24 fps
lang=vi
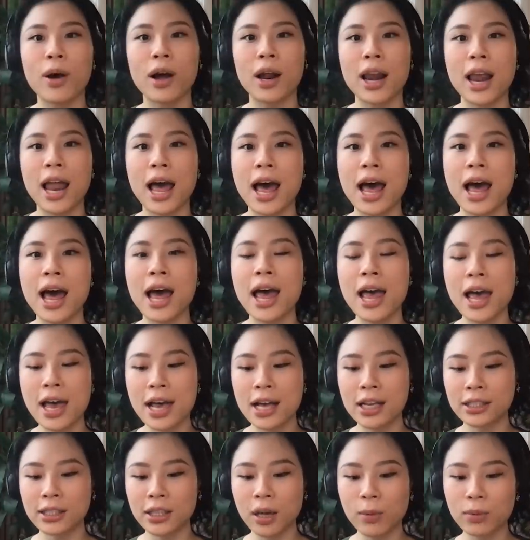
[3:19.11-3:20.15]
hoặc là
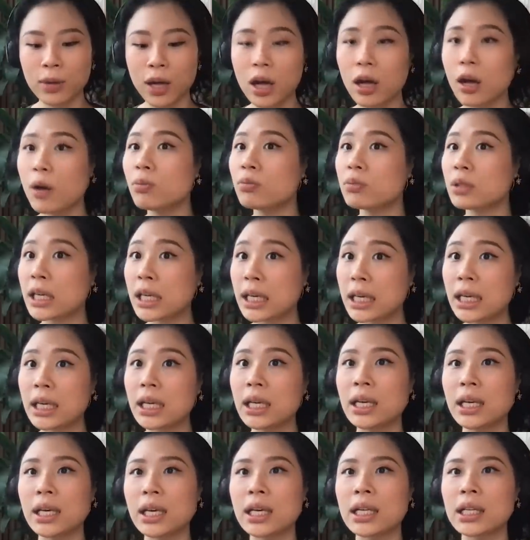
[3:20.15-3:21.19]
trong các công
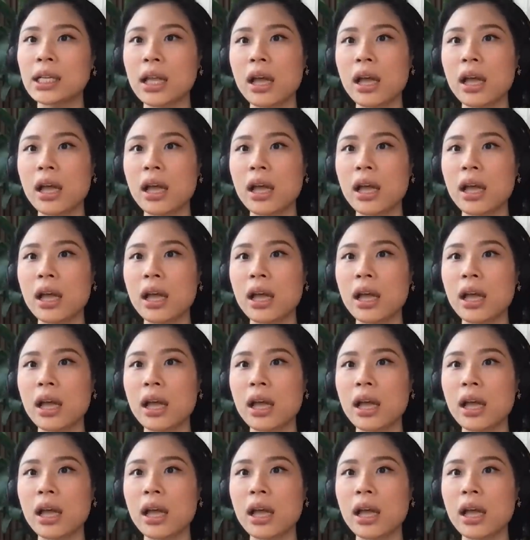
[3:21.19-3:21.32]
ty